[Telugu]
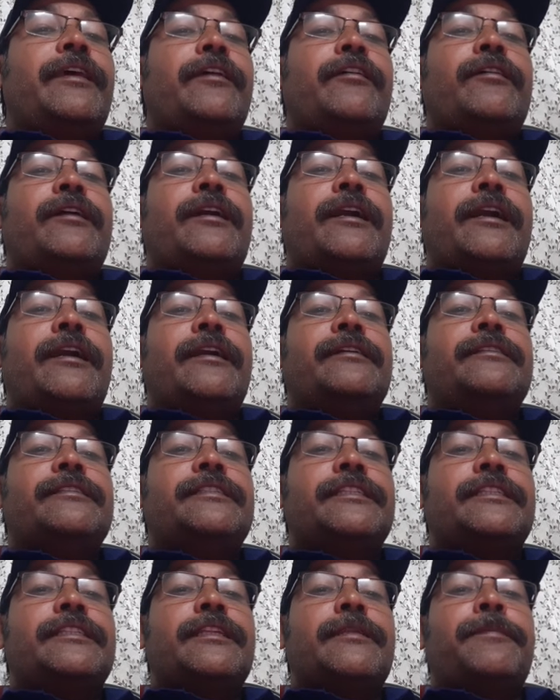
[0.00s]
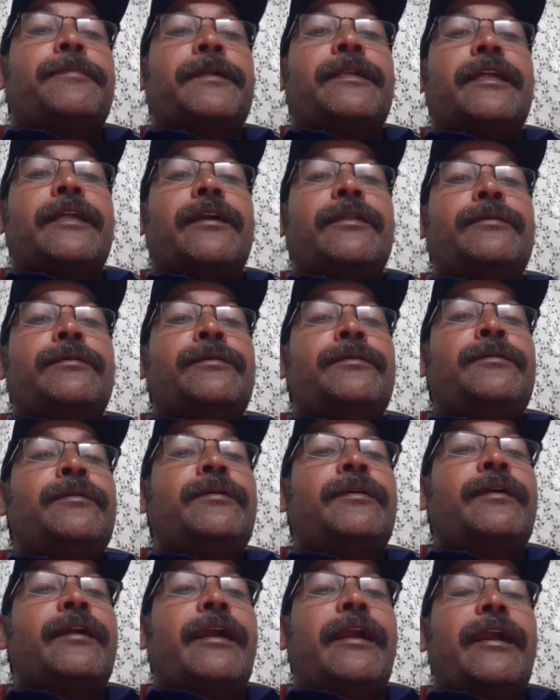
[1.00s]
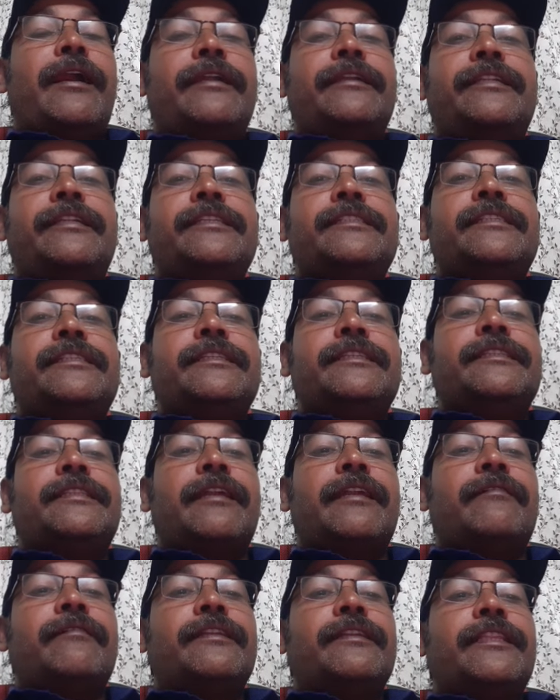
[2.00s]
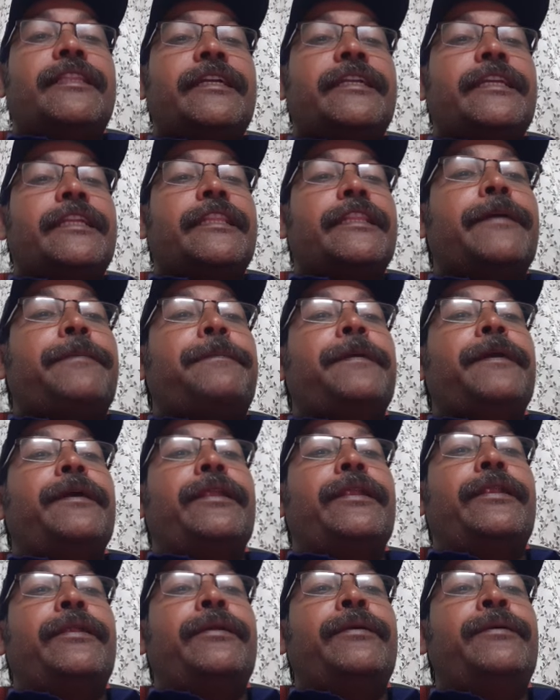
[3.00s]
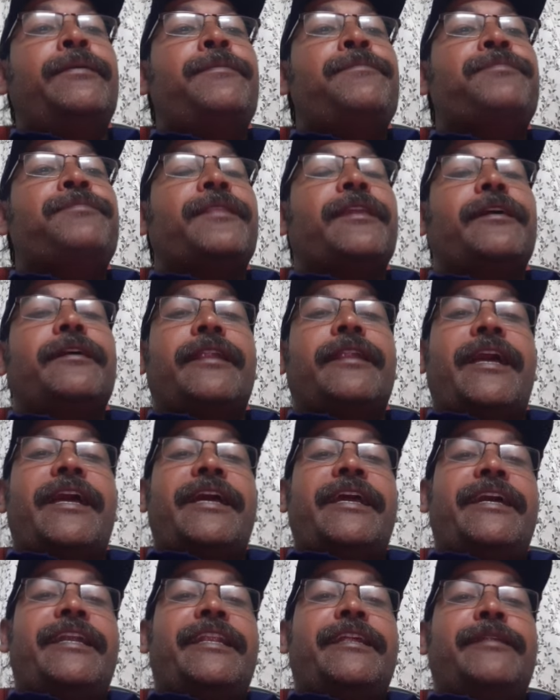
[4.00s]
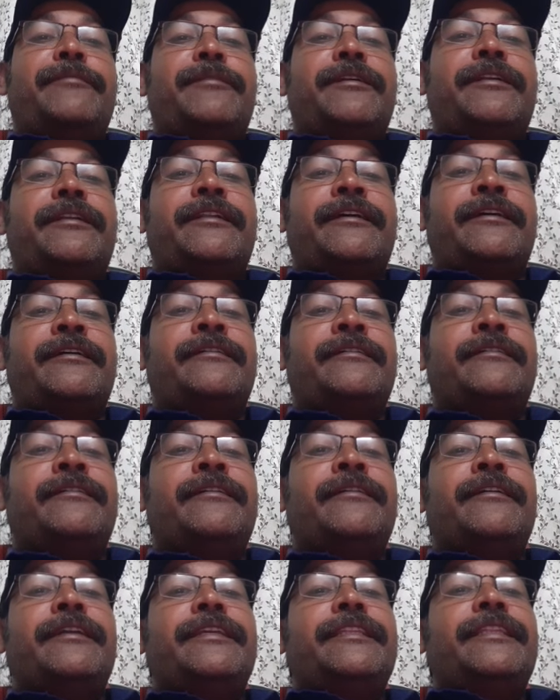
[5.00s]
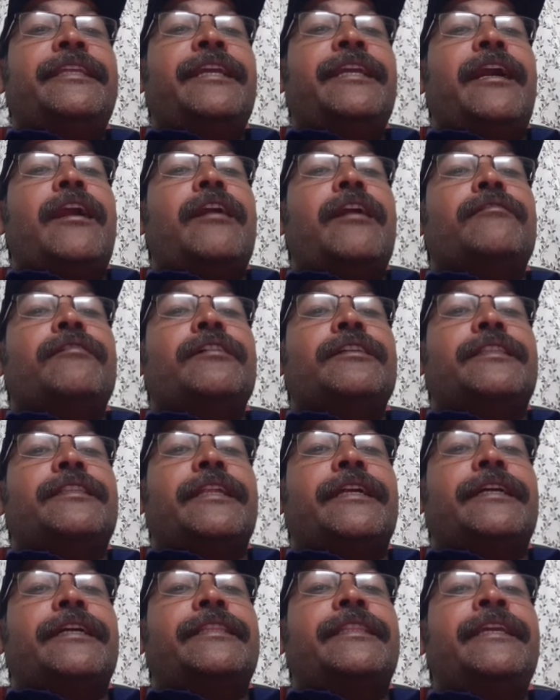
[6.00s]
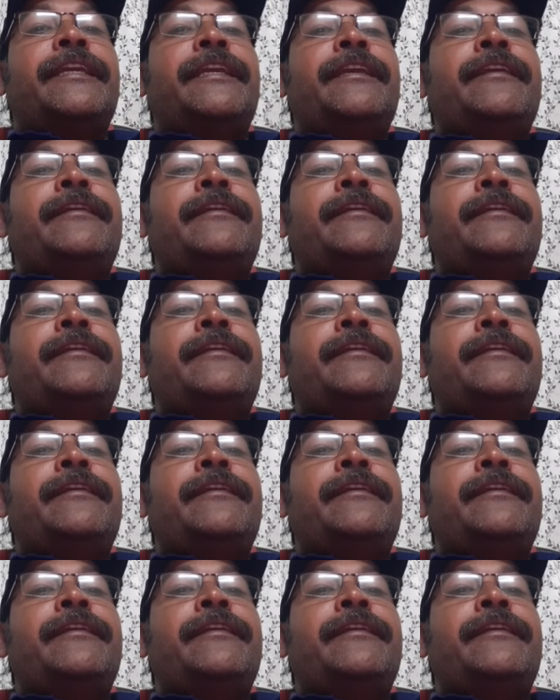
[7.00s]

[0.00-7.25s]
యొక్క చిత్రపటాలు అంటించిన తర్వాత కింద పేర్లు రాయాలన్నమాట ఇది ఆరవ తరగతి